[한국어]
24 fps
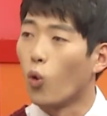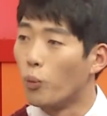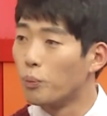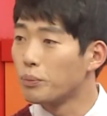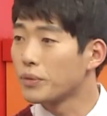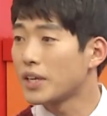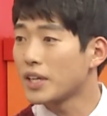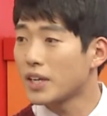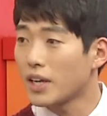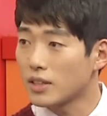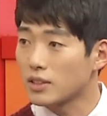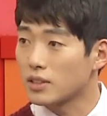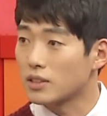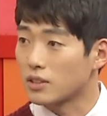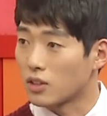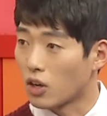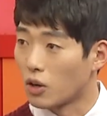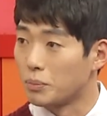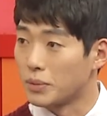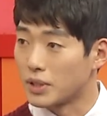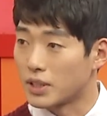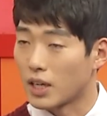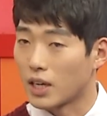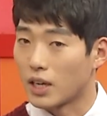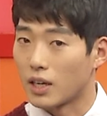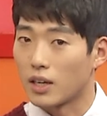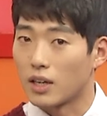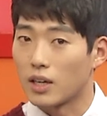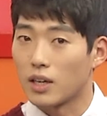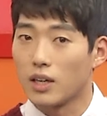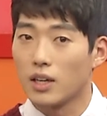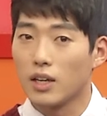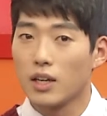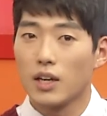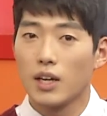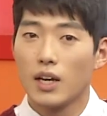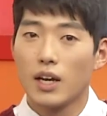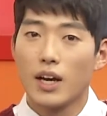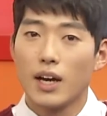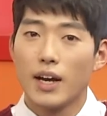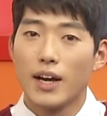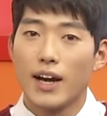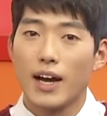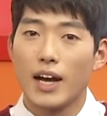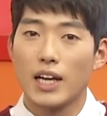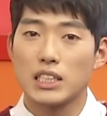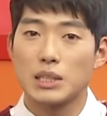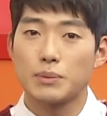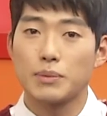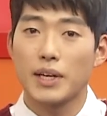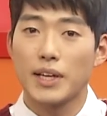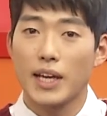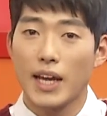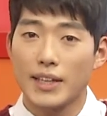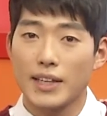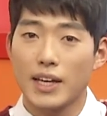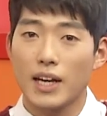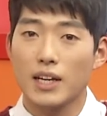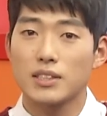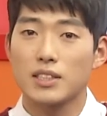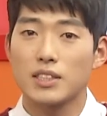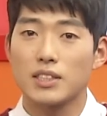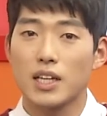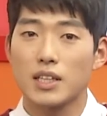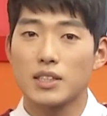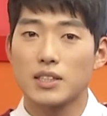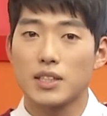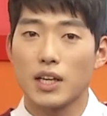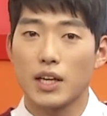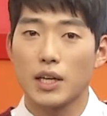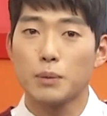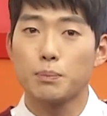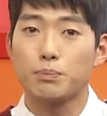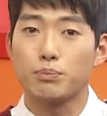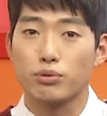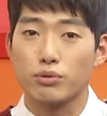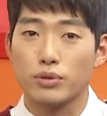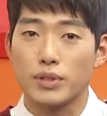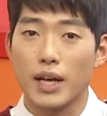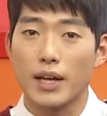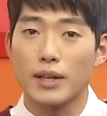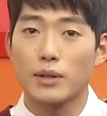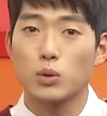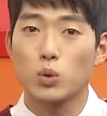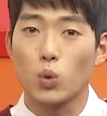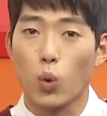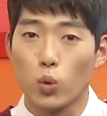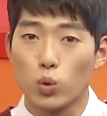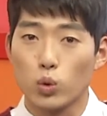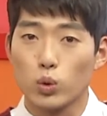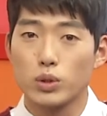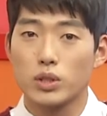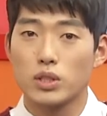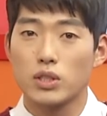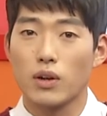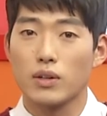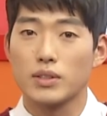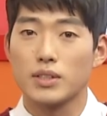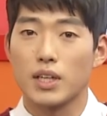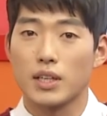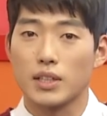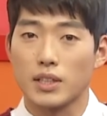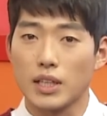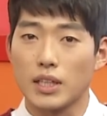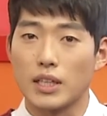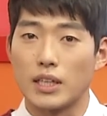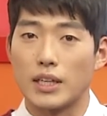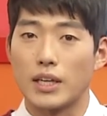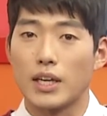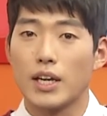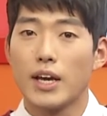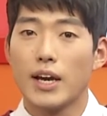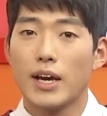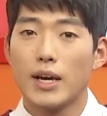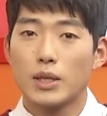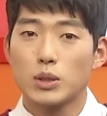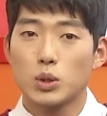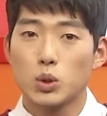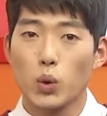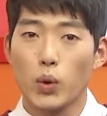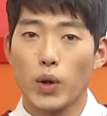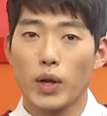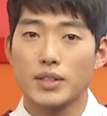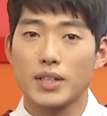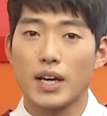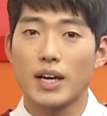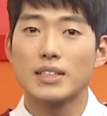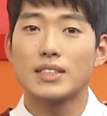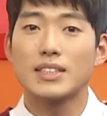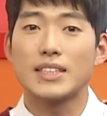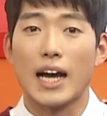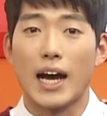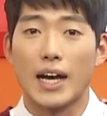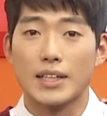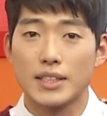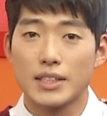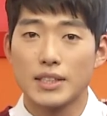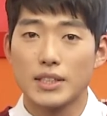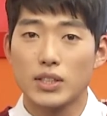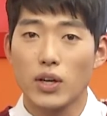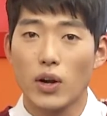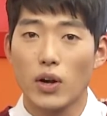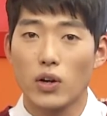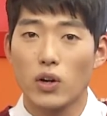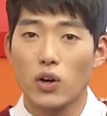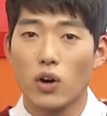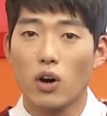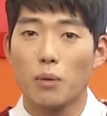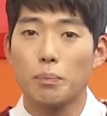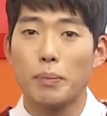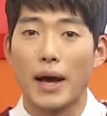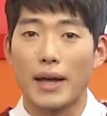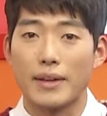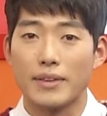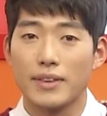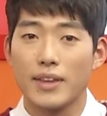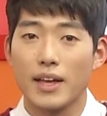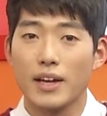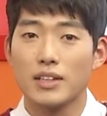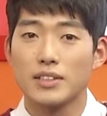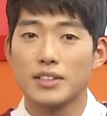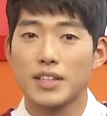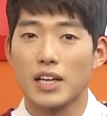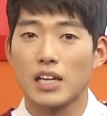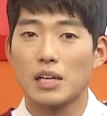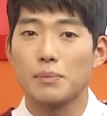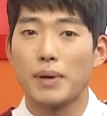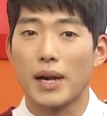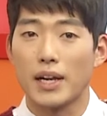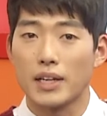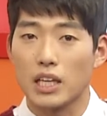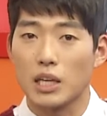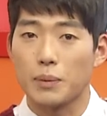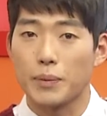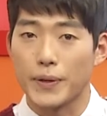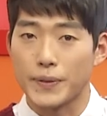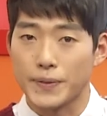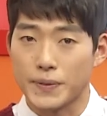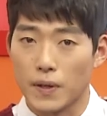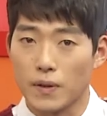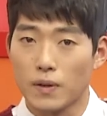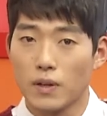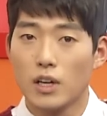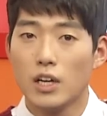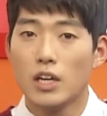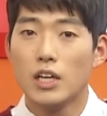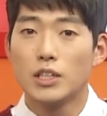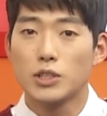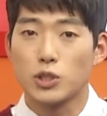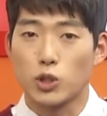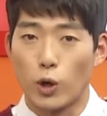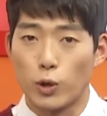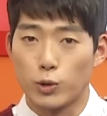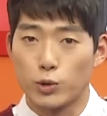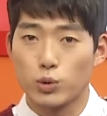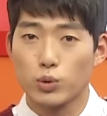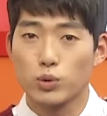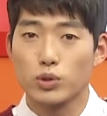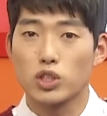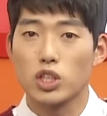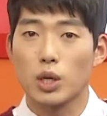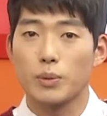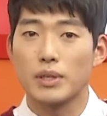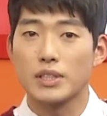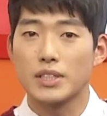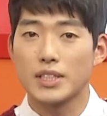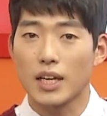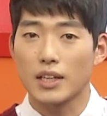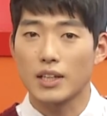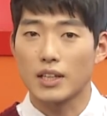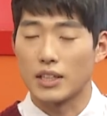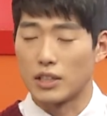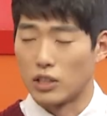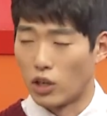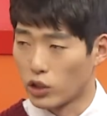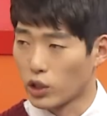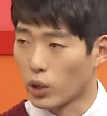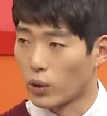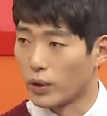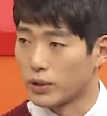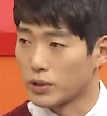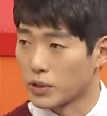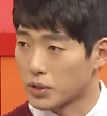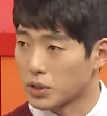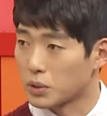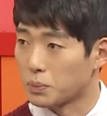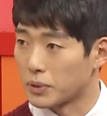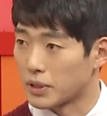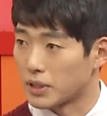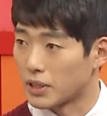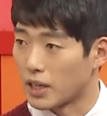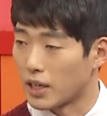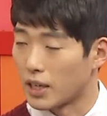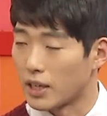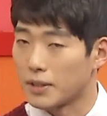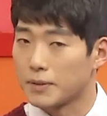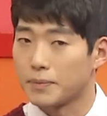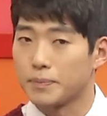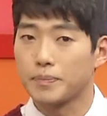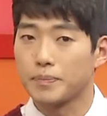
옮기라는 겁니다. 하지만 해당 지자체인 부산 동구청장이 소녀상 자진 철거 반대 의사를 밝히면서 절충점을 찾기 어려워졌습니다.